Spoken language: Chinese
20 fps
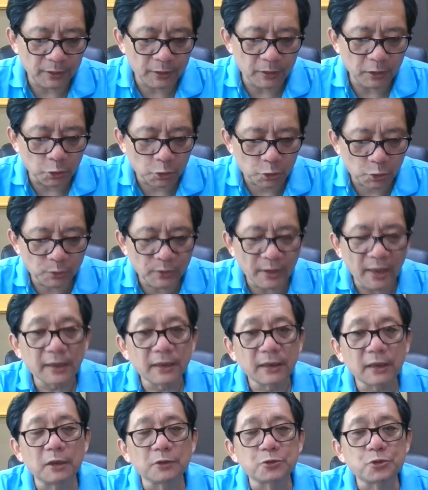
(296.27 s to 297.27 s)
近又出
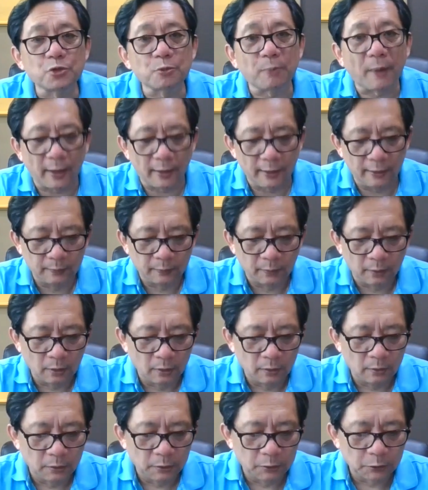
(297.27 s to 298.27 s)
现一个剧本，
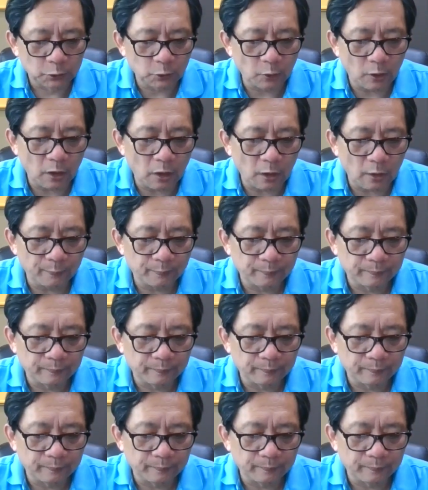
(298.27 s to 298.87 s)
说